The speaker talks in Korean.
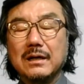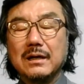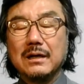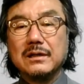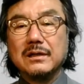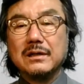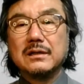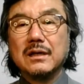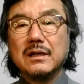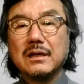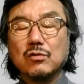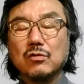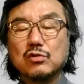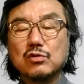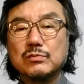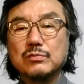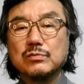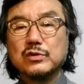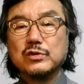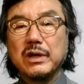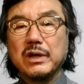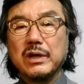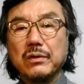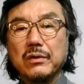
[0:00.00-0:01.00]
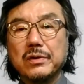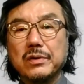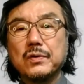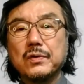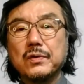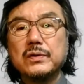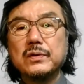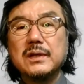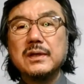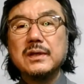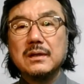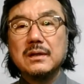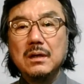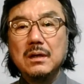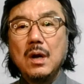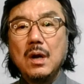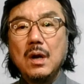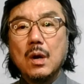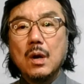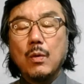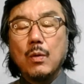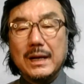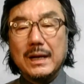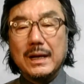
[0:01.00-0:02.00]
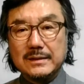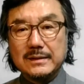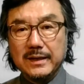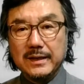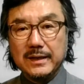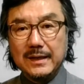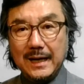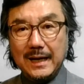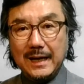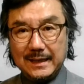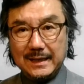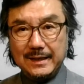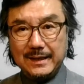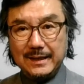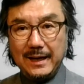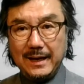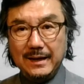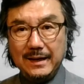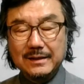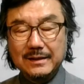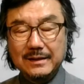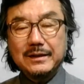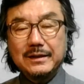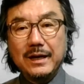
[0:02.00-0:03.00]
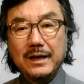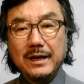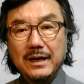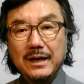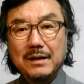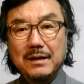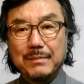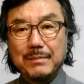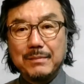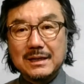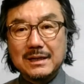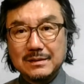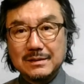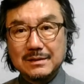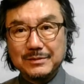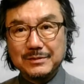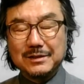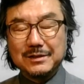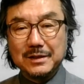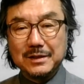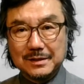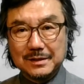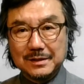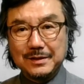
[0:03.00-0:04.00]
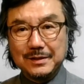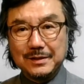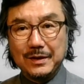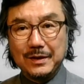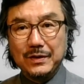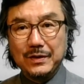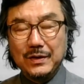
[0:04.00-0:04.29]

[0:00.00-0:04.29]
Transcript: 10개고 20개고의 콘티를 완성해 나간다. 이렇게 말씀을 드렸어요.